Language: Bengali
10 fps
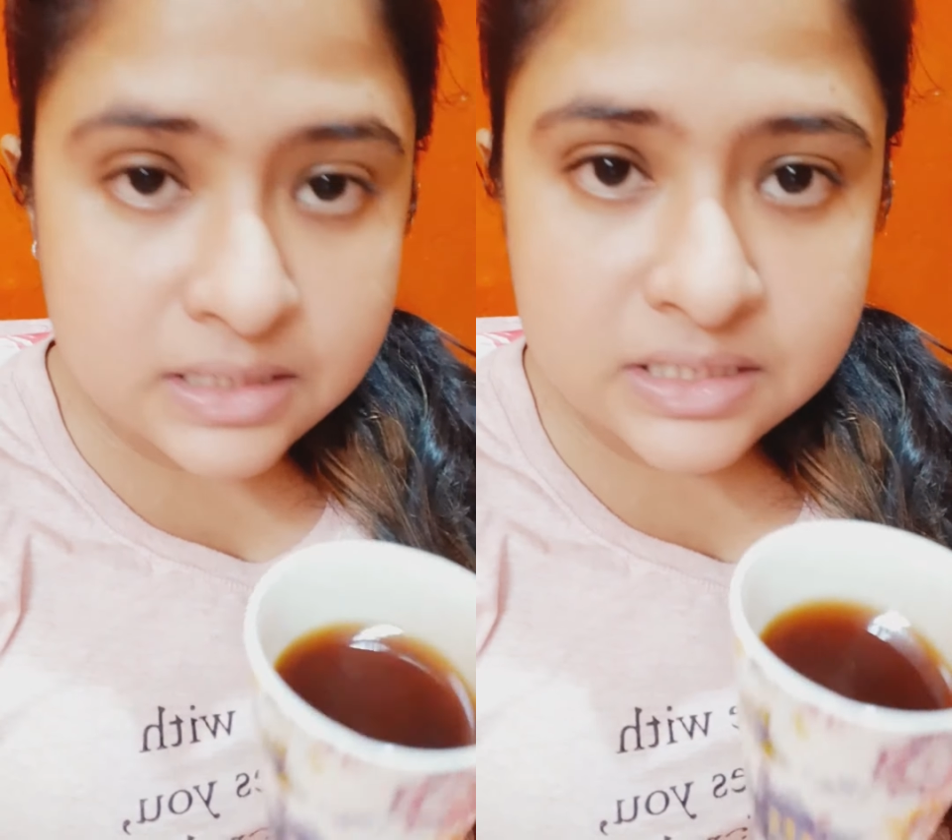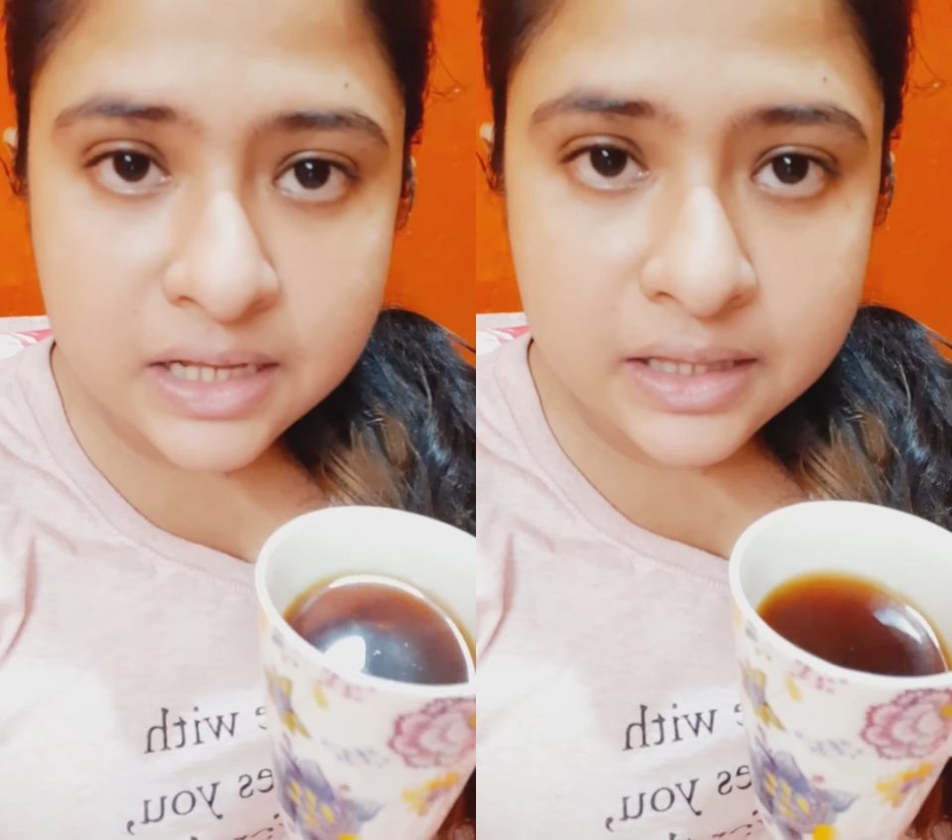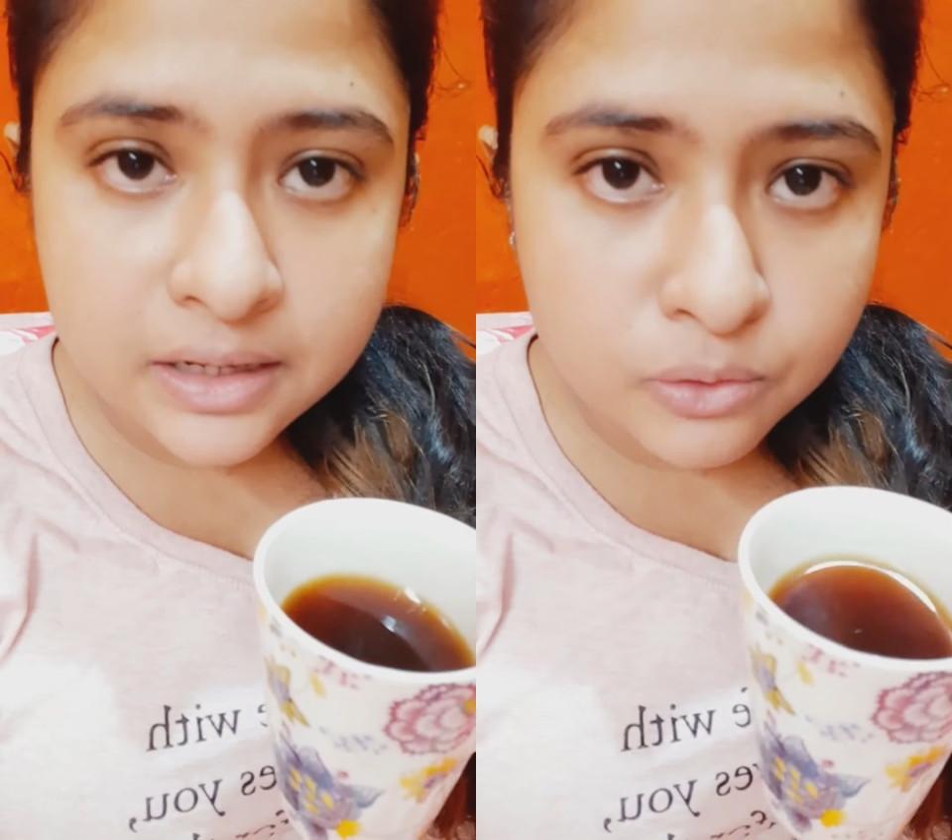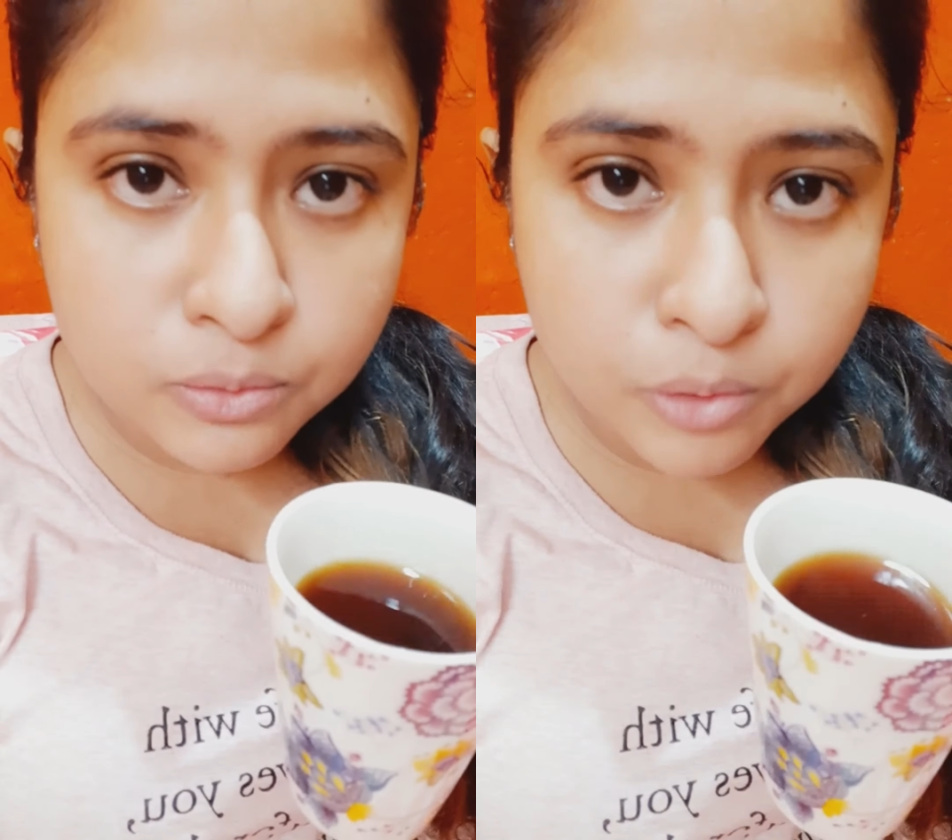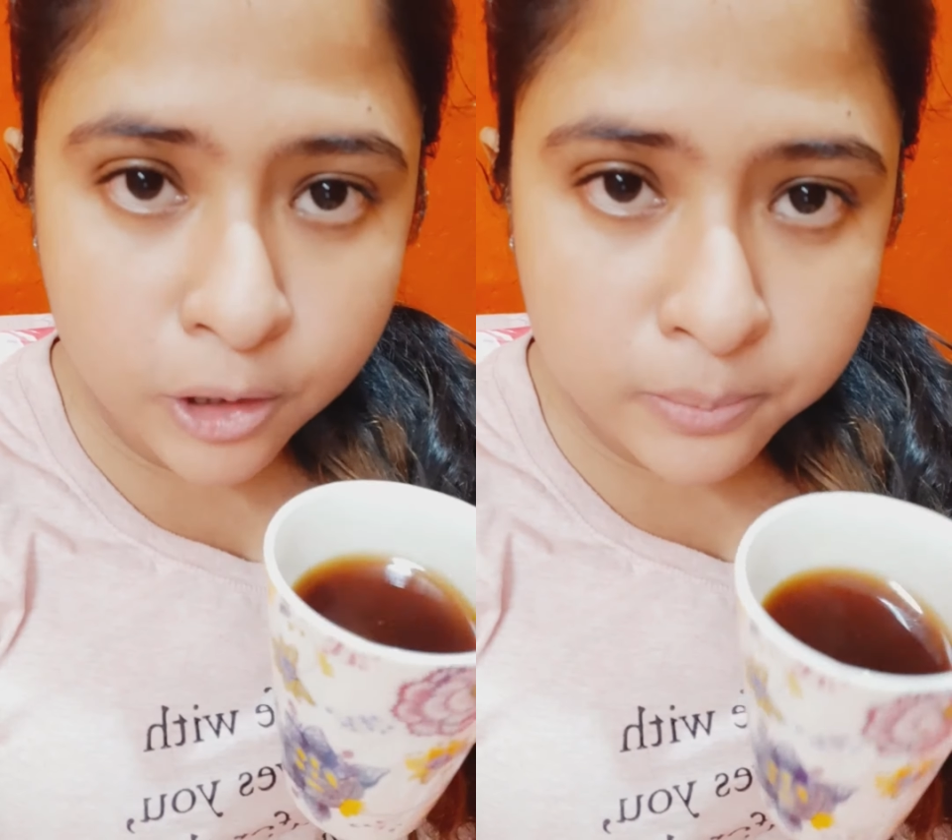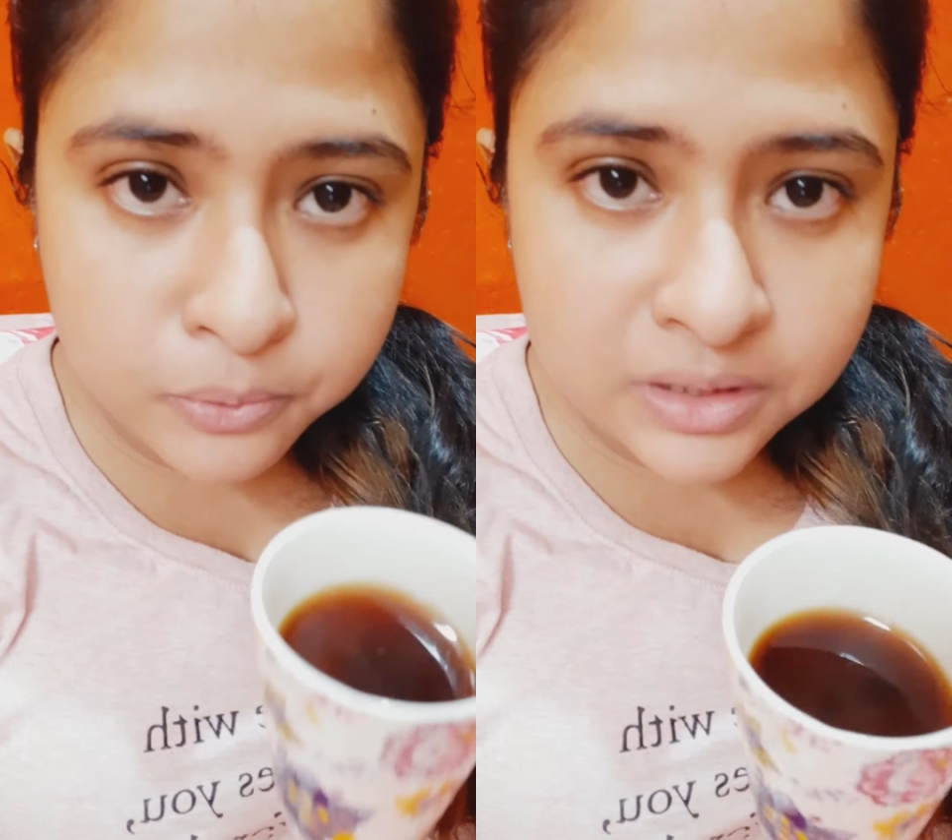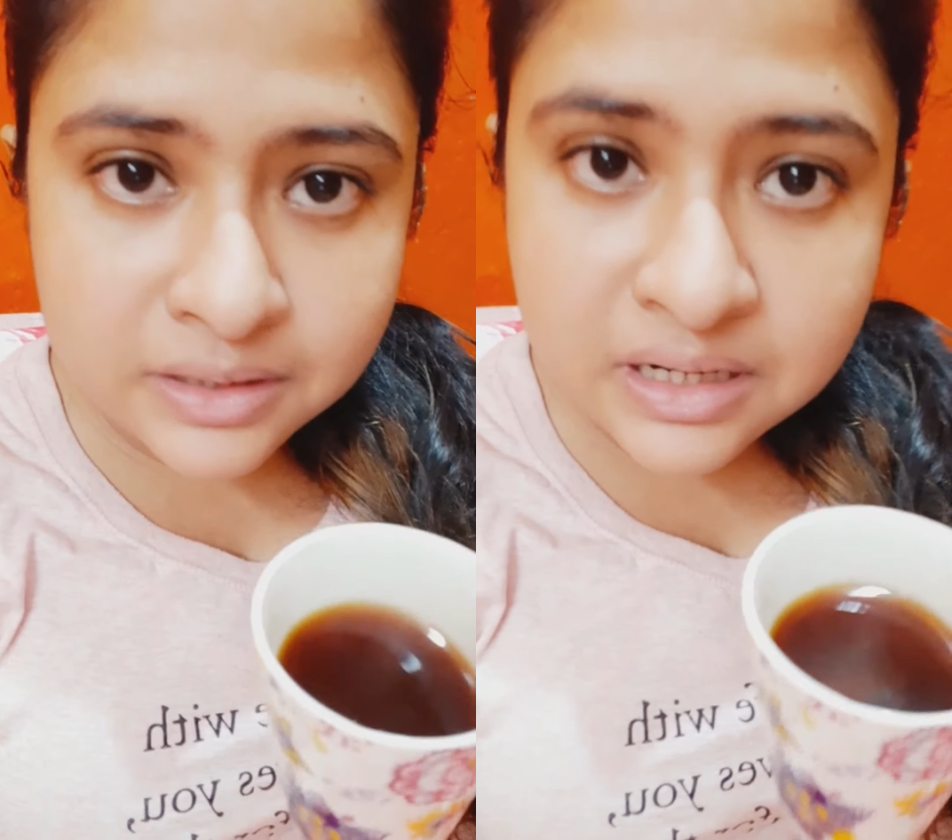যাদের খুব অল্পতে